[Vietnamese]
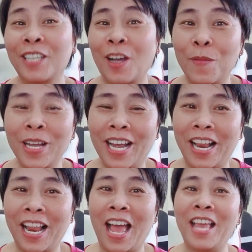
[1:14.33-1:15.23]
sau mấy
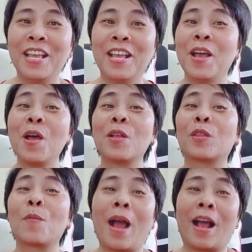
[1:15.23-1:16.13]
ngày lễ
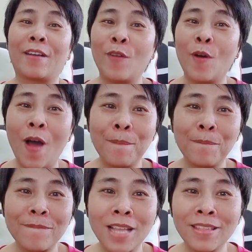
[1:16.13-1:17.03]
tôi bật vô
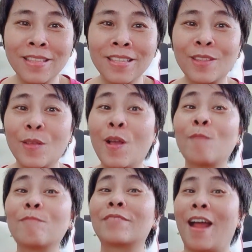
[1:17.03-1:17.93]
âm tính tôi
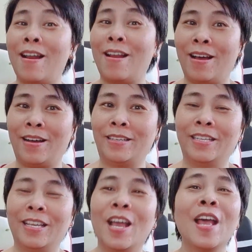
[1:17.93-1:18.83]
không trả lời